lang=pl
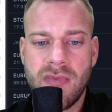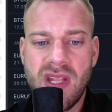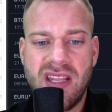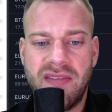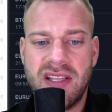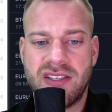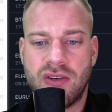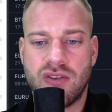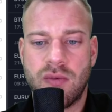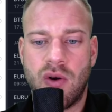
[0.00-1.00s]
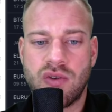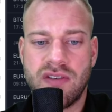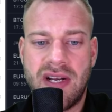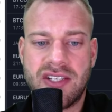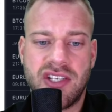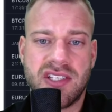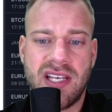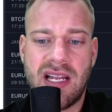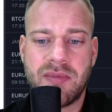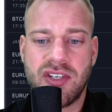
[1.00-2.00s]
Najwięcej osób go używa, czy jest
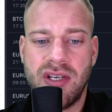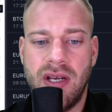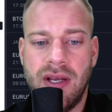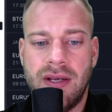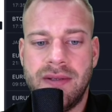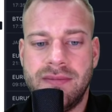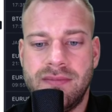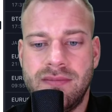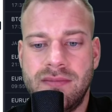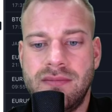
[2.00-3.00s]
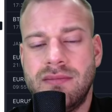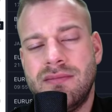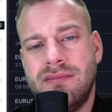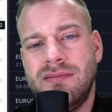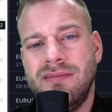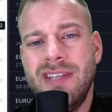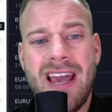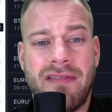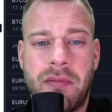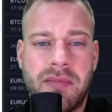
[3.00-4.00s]
najlepszy? Mm,
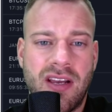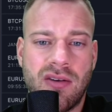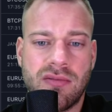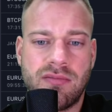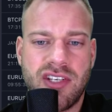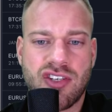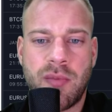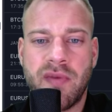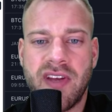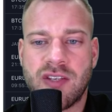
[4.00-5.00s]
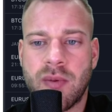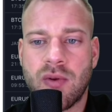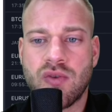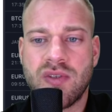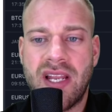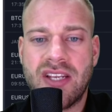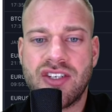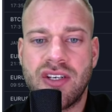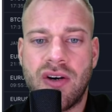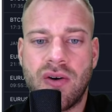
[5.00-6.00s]
nie wiem, tego ciężko powiedzieć. Po prostu
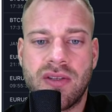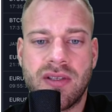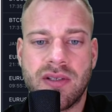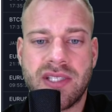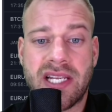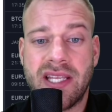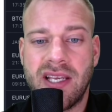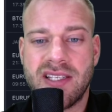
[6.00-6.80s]
zależy od strategii,